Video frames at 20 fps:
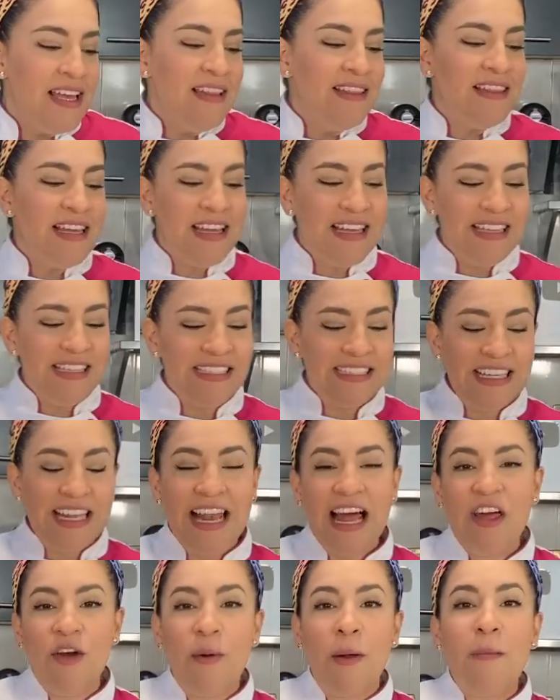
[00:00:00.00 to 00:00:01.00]
De este
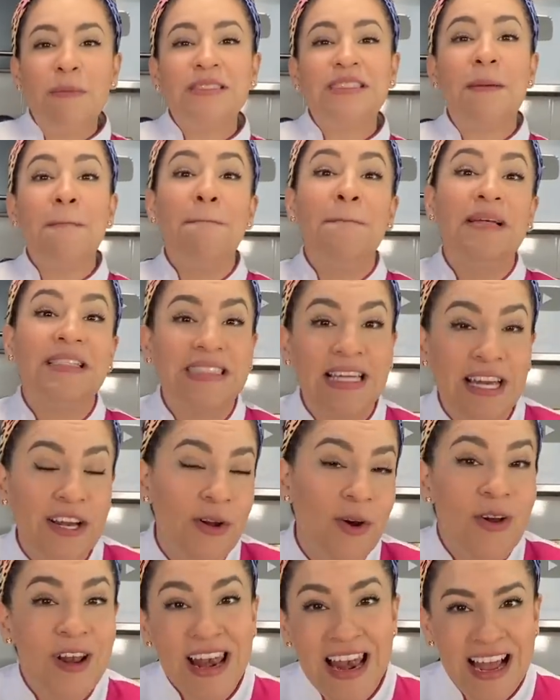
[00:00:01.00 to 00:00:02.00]
lado vamos a empezar
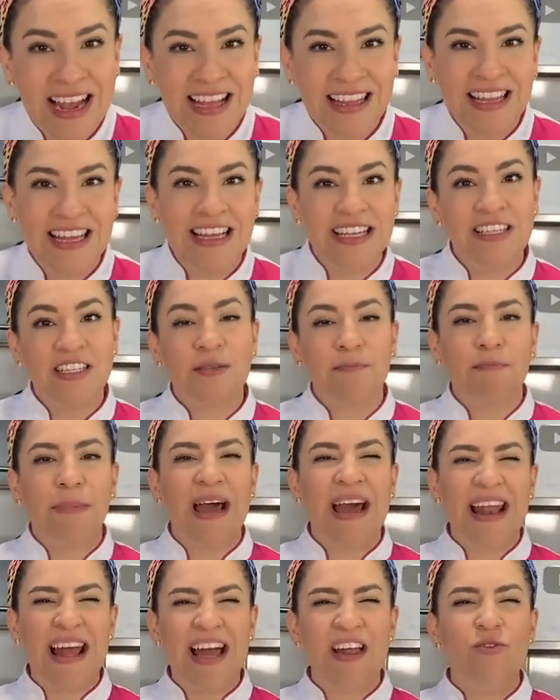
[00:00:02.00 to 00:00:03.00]
con la ganache
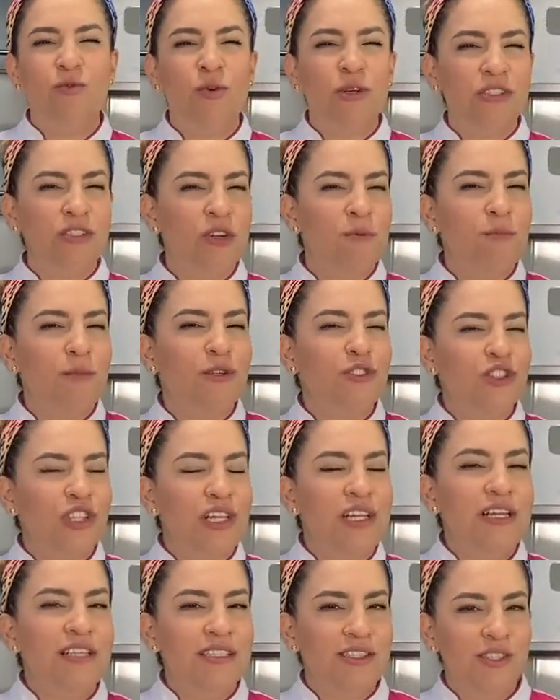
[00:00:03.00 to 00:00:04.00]
para nuestro
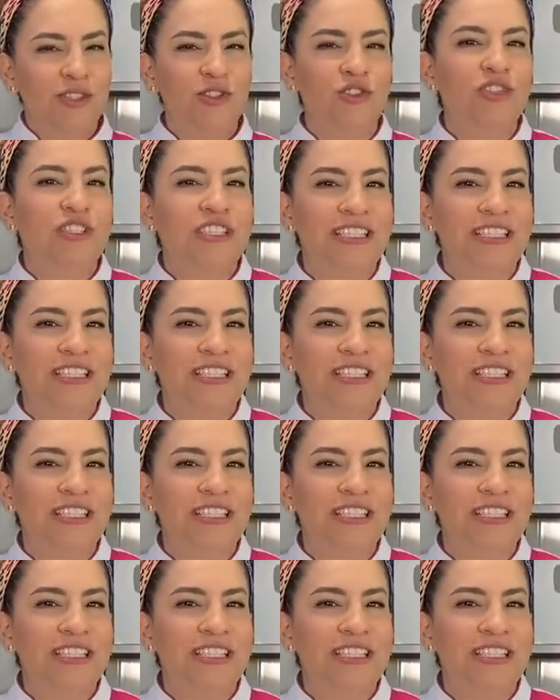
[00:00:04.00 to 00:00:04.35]
postre delicioso de